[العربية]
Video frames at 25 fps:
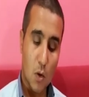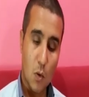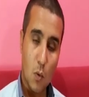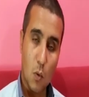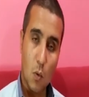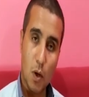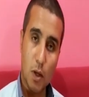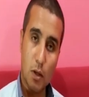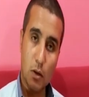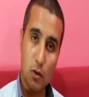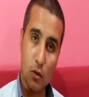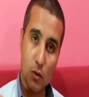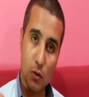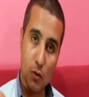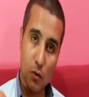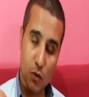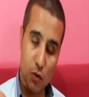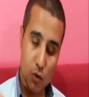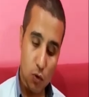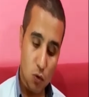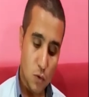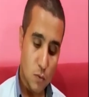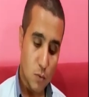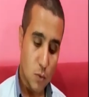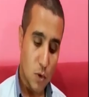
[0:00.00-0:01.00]

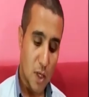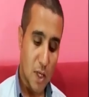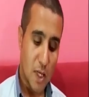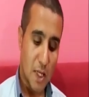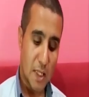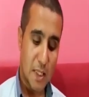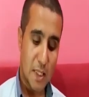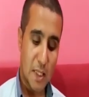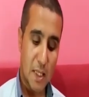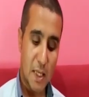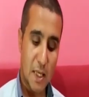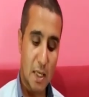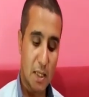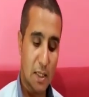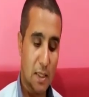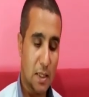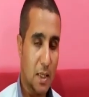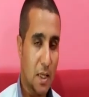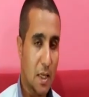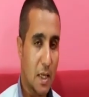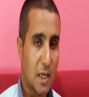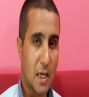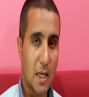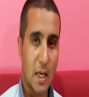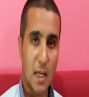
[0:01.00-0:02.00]
والنجوم التي
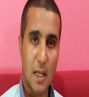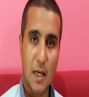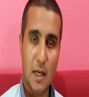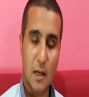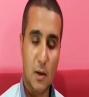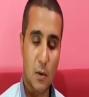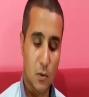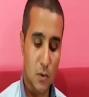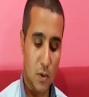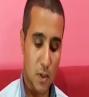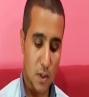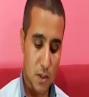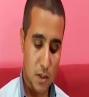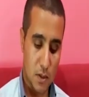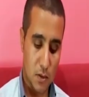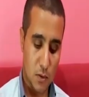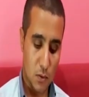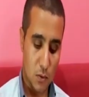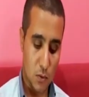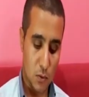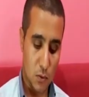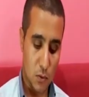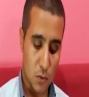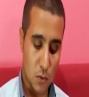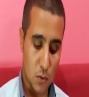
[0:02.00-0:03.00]
هدها الليل
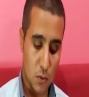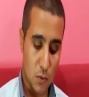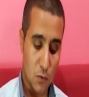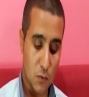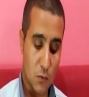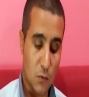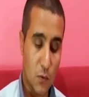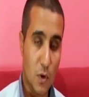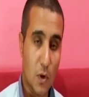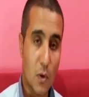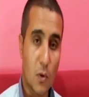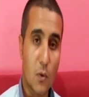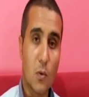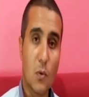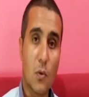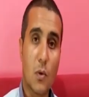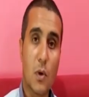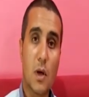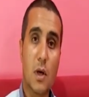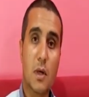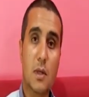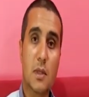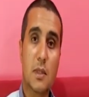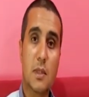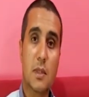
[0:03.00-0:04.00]
تسقط
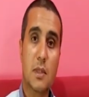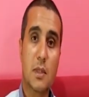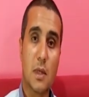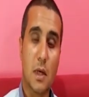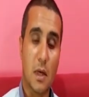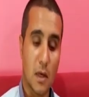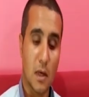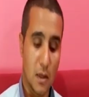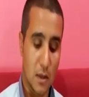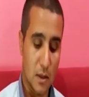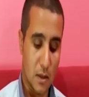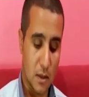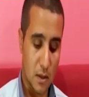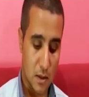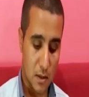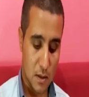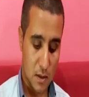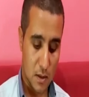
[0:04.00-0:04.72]
فوق السهر